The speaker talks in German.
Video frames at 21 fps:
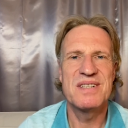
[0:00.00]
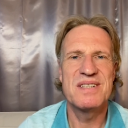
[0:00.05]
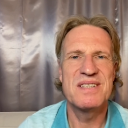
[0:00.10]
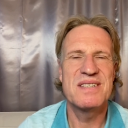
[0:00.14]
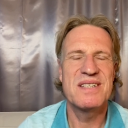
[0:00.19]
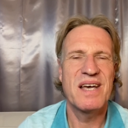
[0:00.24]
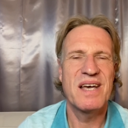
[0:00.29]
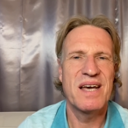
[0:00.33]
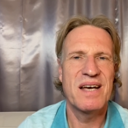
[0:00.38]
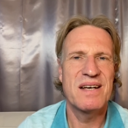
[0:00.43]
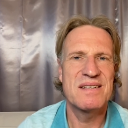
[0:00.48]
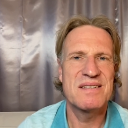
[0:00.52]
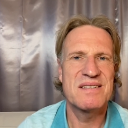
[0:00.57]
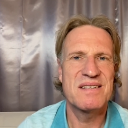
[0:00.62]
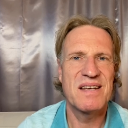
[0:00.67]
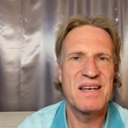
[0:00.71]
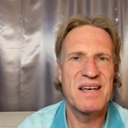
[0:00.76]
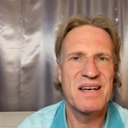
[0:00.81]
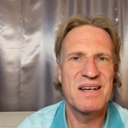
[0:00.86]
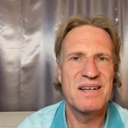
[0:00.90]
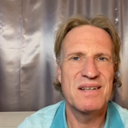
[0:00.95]
sehr,
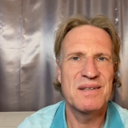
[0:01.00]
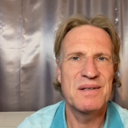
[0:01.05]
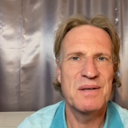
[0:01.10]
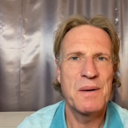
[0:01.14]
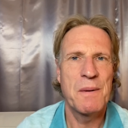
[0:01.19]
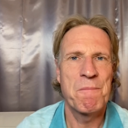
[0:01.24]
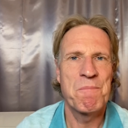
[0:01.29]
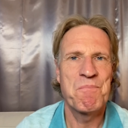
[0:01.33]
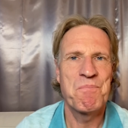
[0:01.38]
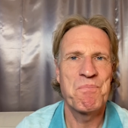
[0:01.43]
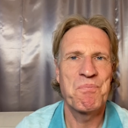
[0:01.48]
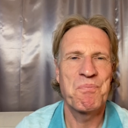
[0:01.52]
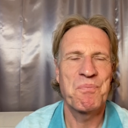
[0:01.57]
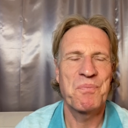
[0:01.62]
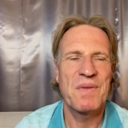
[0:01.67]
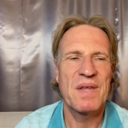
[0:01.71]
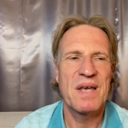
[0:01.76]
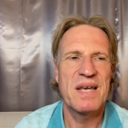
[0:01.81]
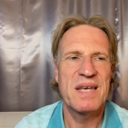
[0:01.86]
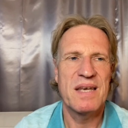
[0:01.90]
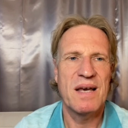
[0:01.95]
sehr,
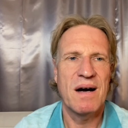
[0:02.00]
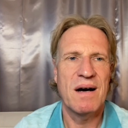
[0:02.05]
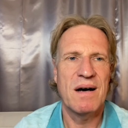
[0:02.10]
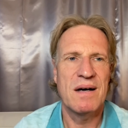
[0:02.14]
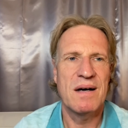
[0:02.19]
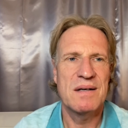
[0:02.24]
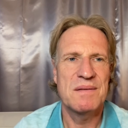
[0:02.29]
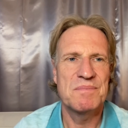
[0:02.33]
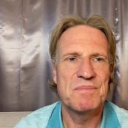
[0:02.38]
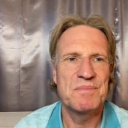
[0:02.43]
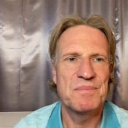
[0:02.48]
ja,